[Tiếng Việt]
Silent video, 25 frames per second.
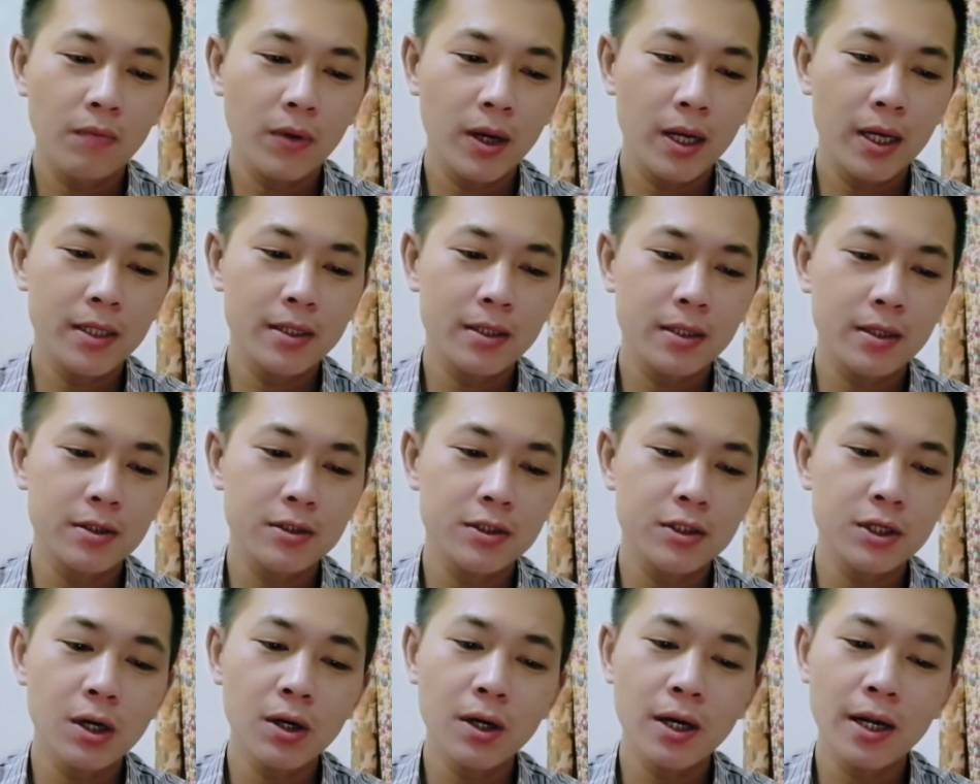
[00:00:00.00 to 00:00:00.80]
Vì
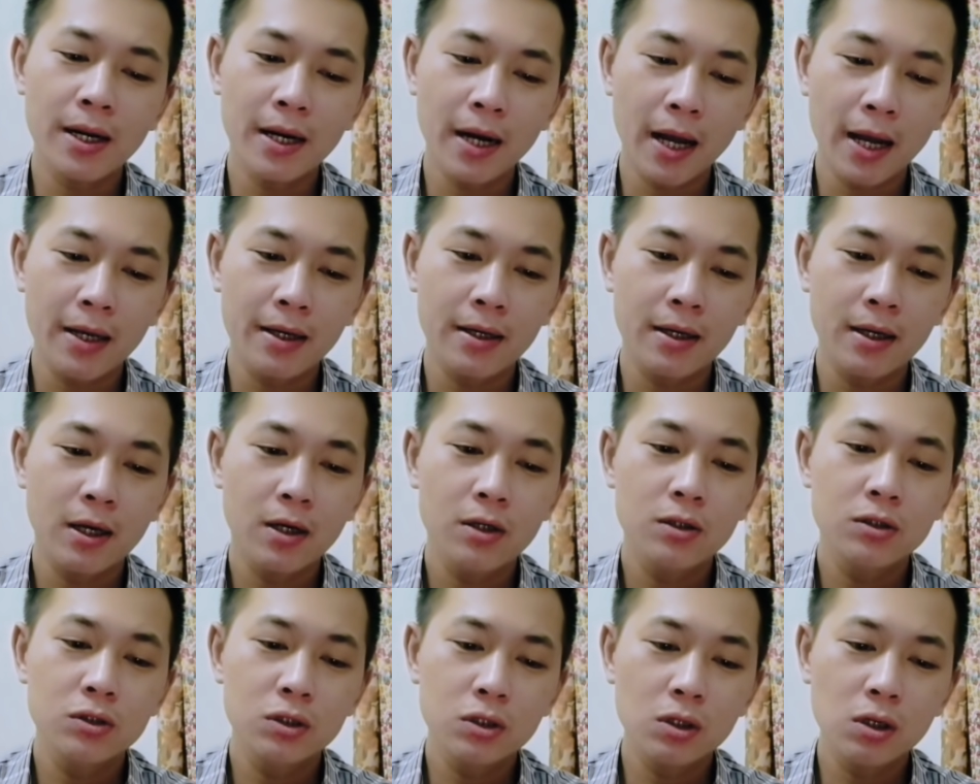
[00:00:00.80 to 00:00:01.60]
từ trước đến nay
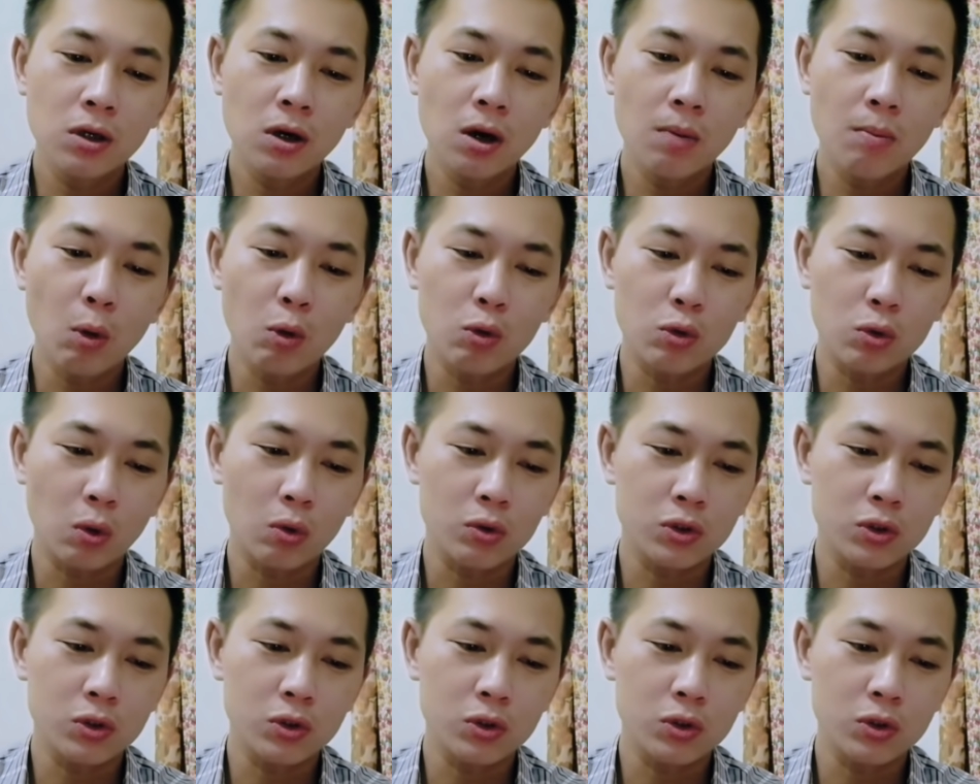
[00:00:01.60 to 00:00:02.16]
chưa có một